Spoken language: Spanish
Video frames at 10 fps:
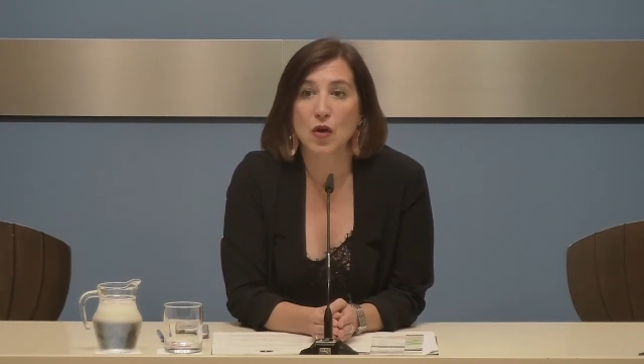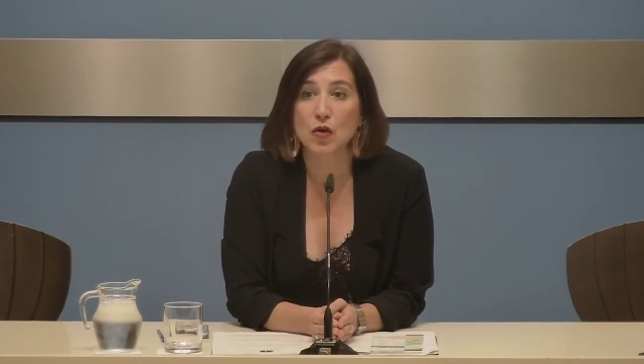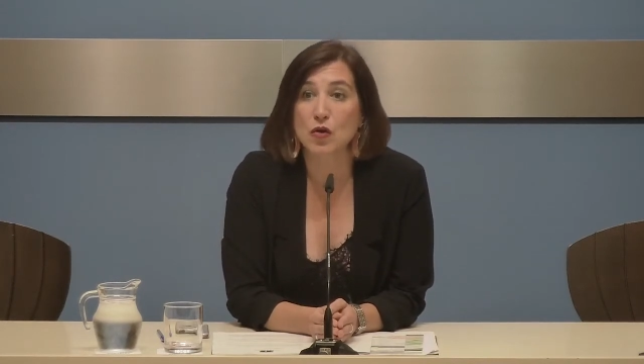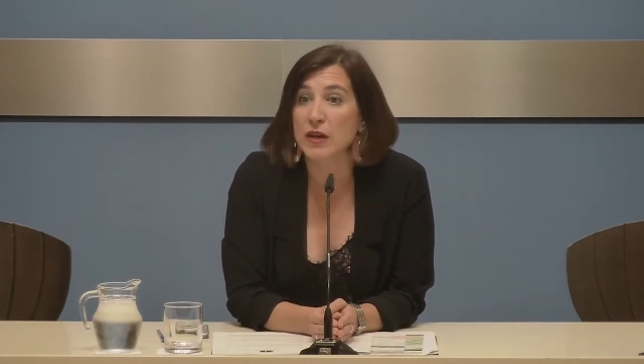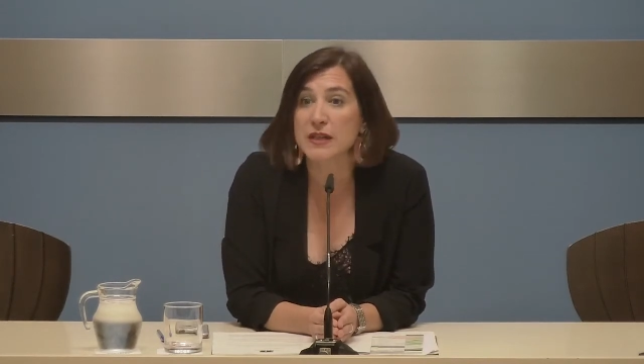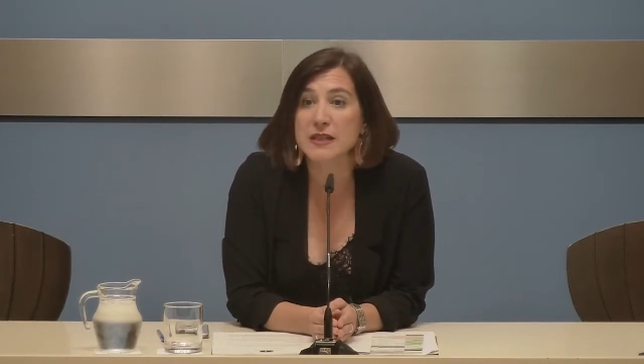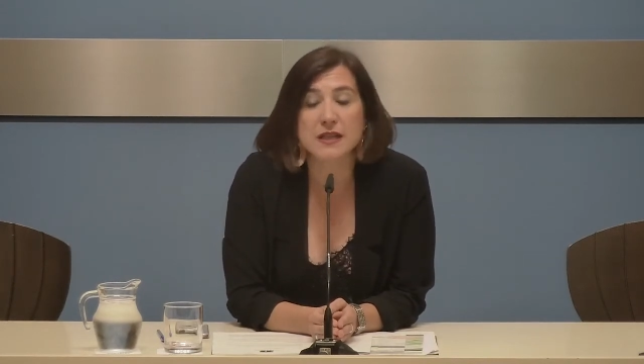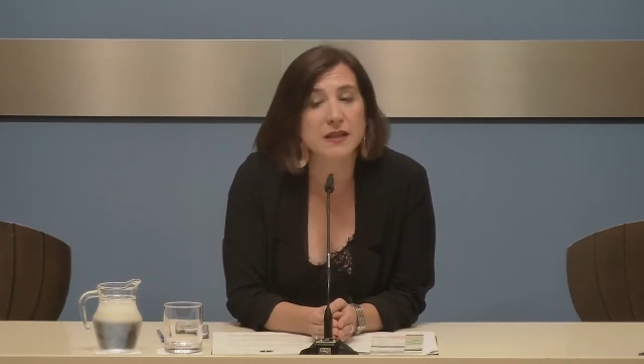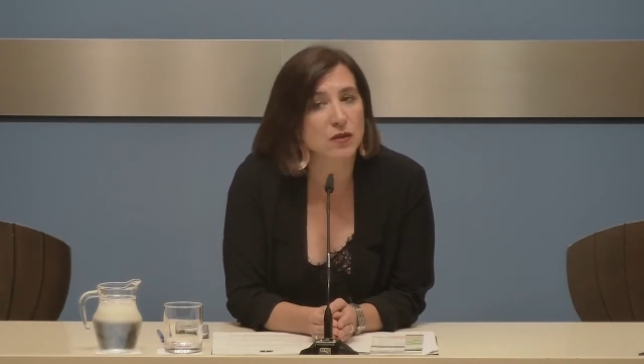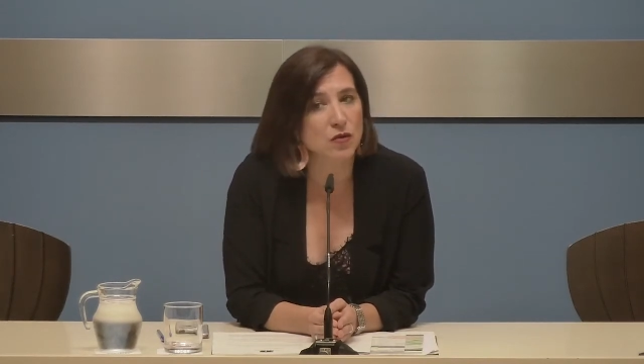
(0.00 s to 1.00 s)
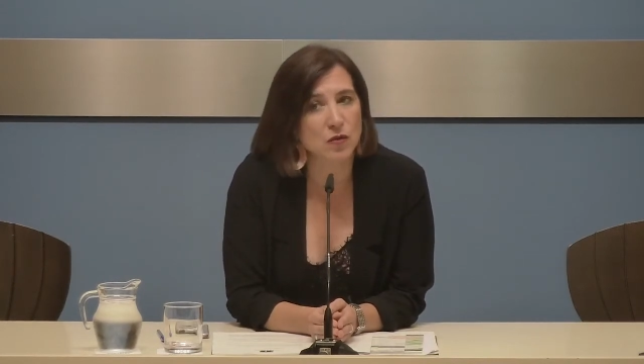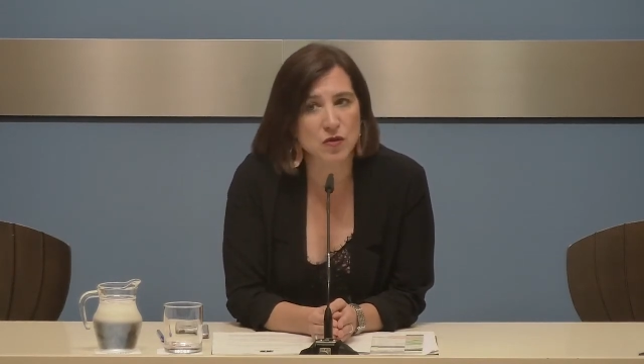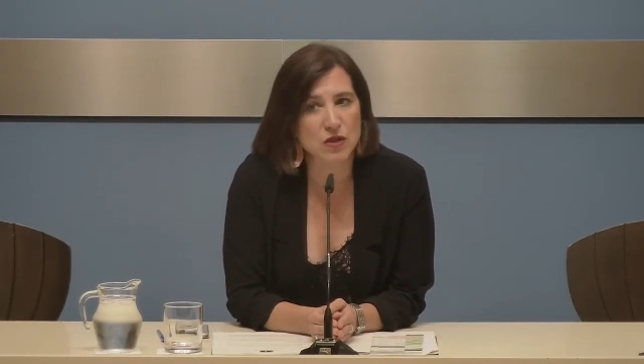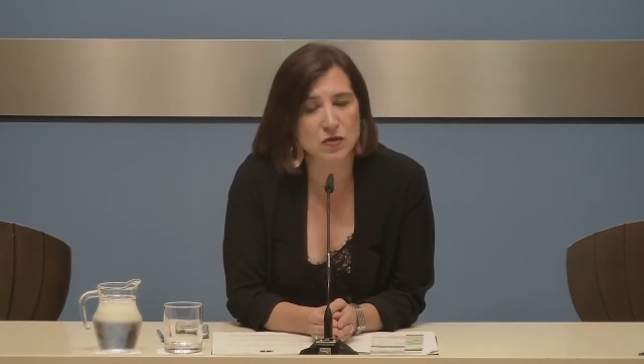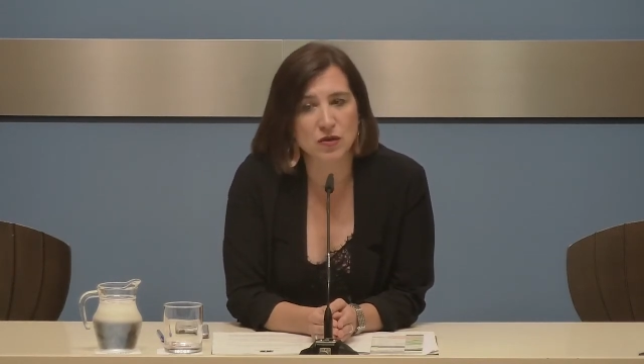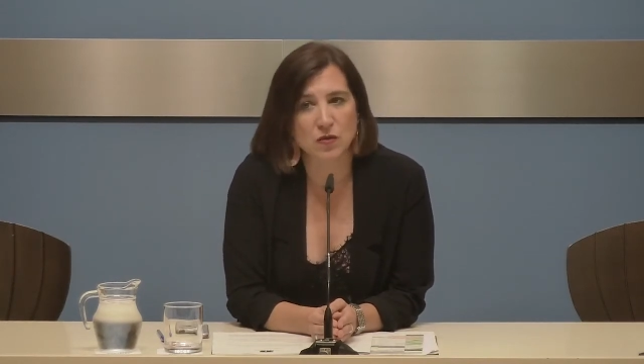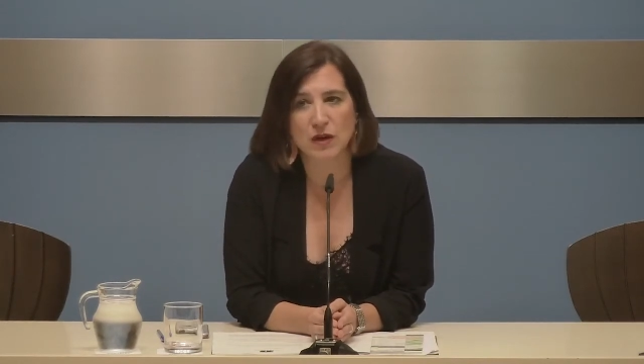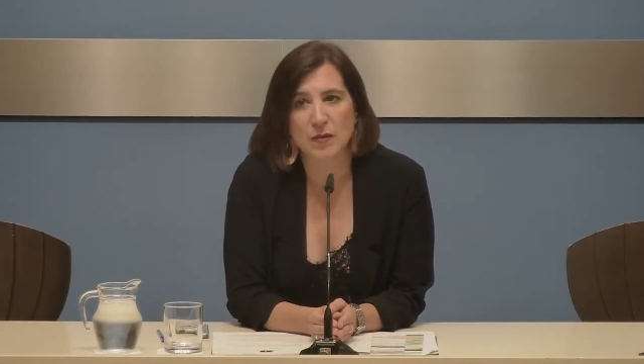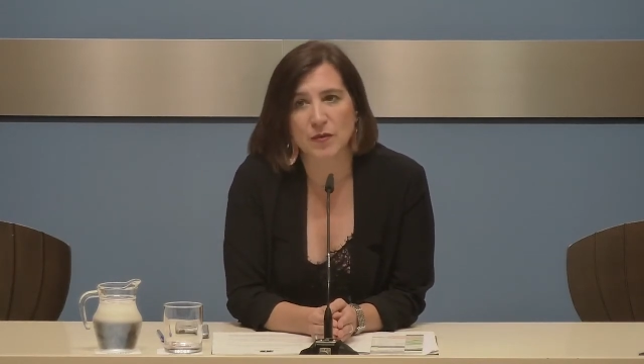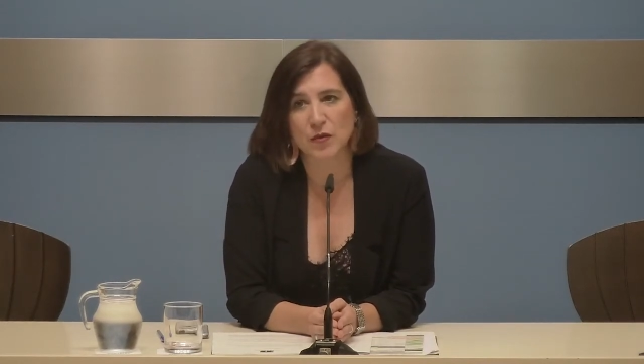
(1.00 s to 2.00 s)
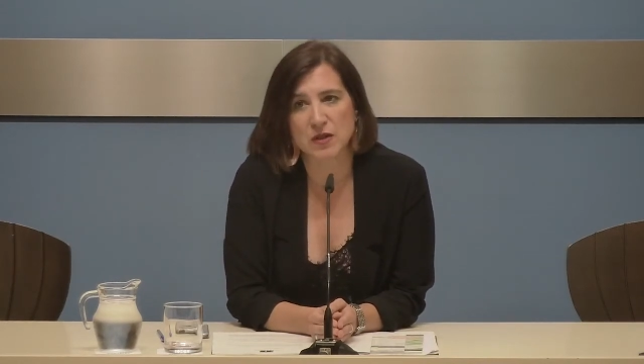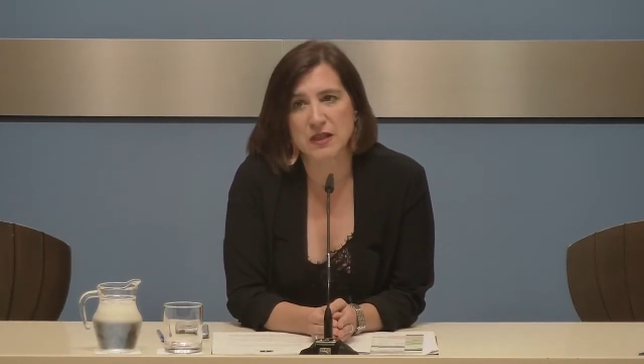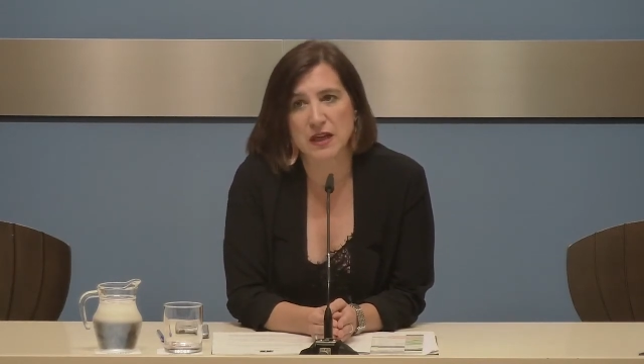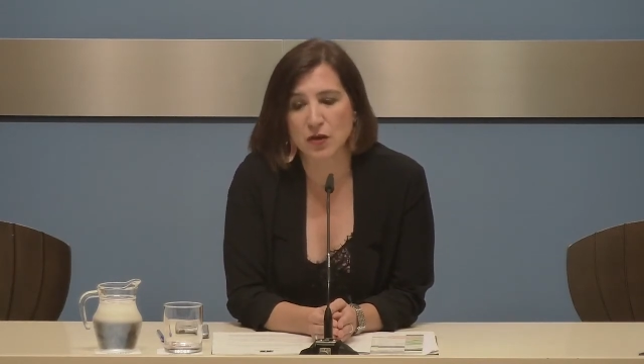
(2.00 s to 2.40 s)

No, en ese sentido no hemos hecho ninguna propuesta.